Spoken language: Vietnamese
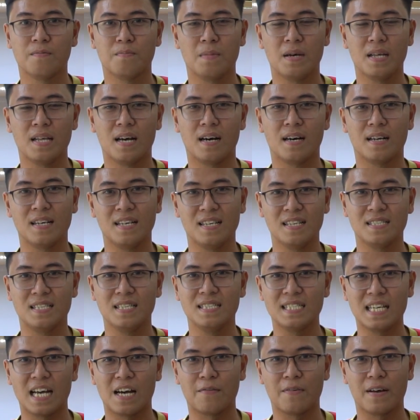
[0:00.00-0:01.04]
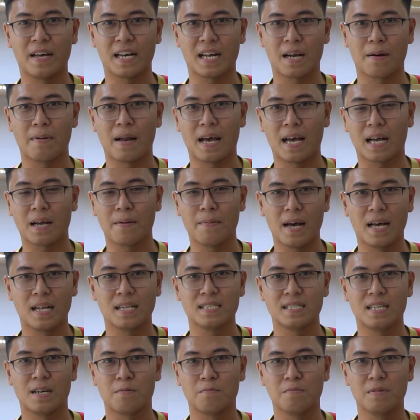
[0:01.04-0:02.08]
Bây giờ thì xin chào và hẹn gặp lại các
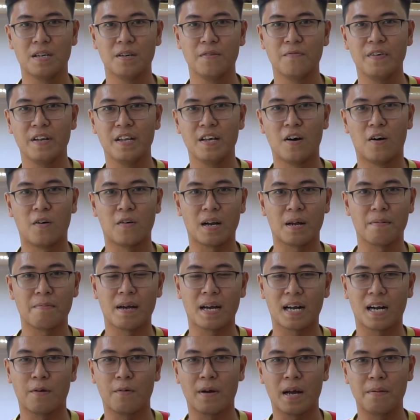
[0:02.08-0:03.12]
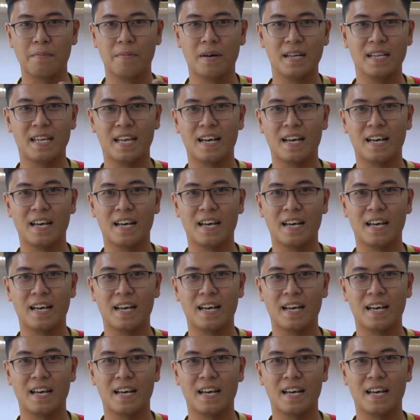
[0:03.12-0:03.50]
bạn trong những video năm 2020